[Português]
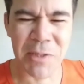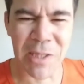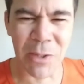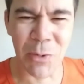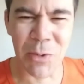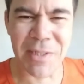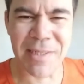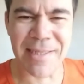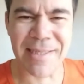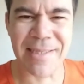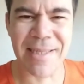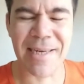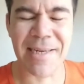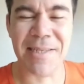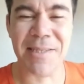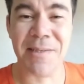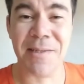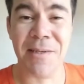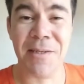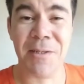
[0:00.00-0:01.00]
muita notícia
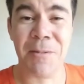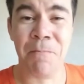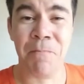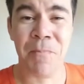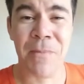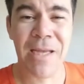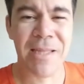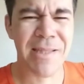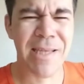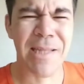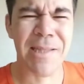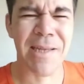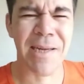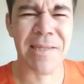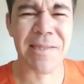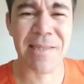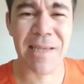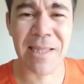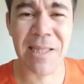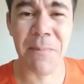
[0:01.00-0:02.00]
interessante, até
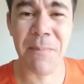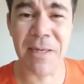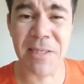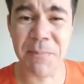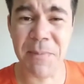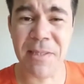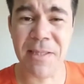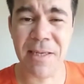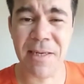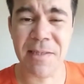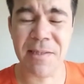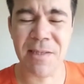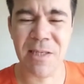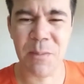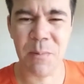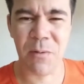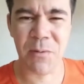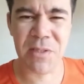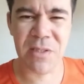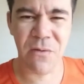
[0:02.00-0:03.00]
atrasada, mas bem
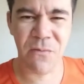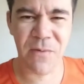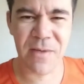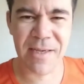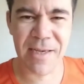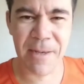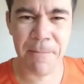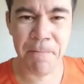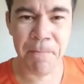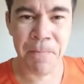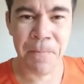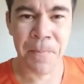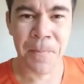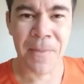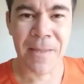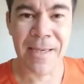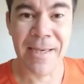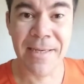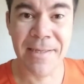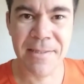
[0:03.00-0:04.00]
interessante para você ficar
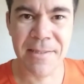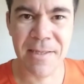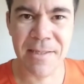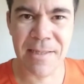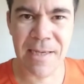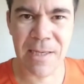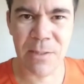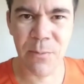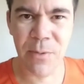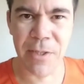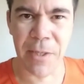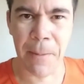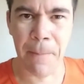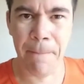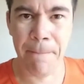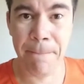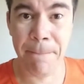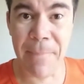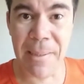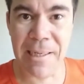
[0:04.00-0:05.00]
antenado aí,
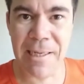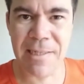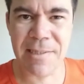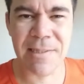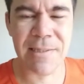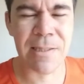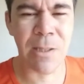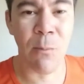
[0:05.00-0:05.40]
beleza?